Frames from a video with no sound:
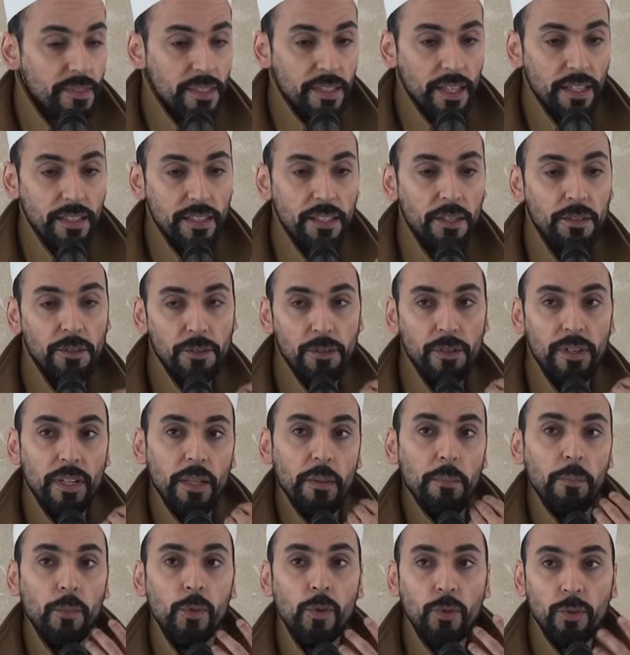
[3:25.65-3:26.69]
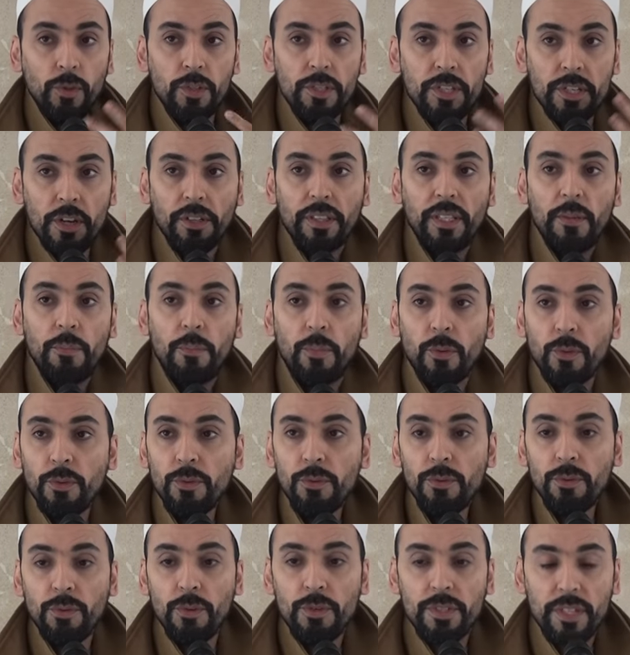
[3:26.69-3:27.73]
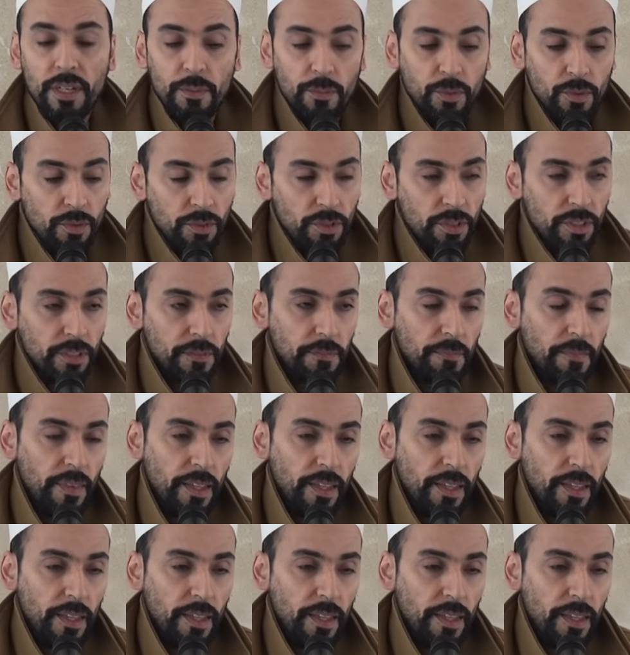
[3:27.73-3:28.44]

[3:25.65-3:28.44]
C'est-à-dire que les mots ne sortaient plus de sa bouche.